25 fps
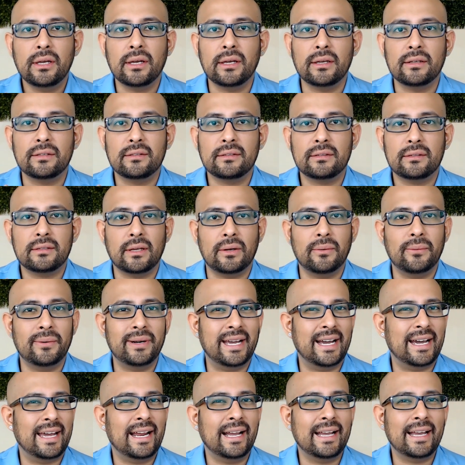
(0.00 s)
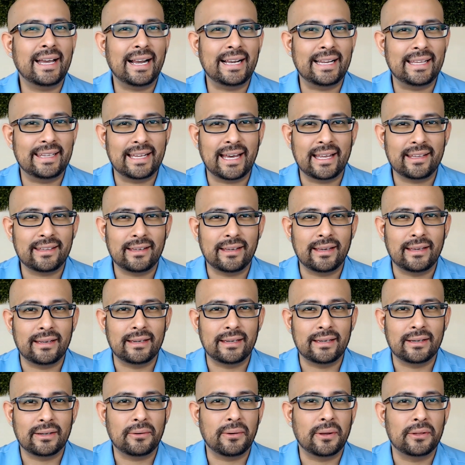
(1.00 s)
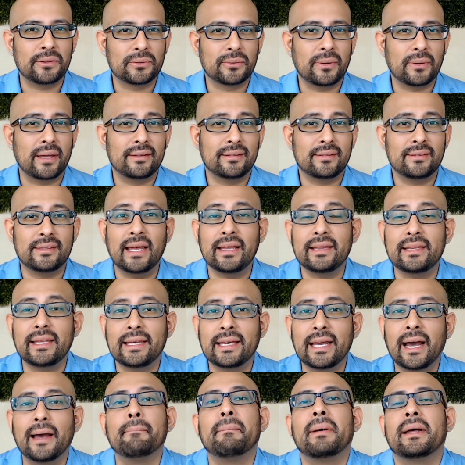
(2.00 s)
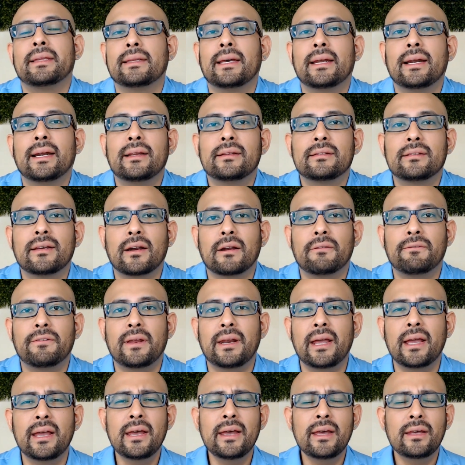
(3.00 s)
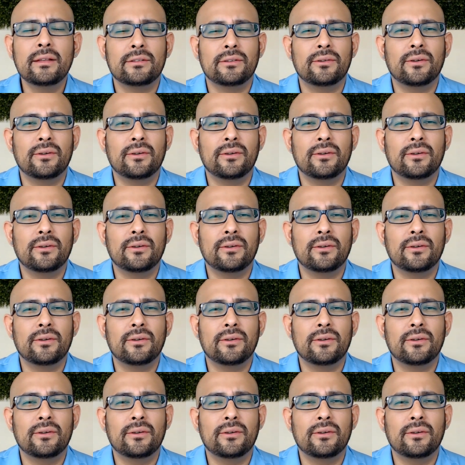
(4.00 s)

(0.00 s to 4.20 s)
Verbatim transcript: este, una gran calidad en cuanto a estética, materiales se refiere,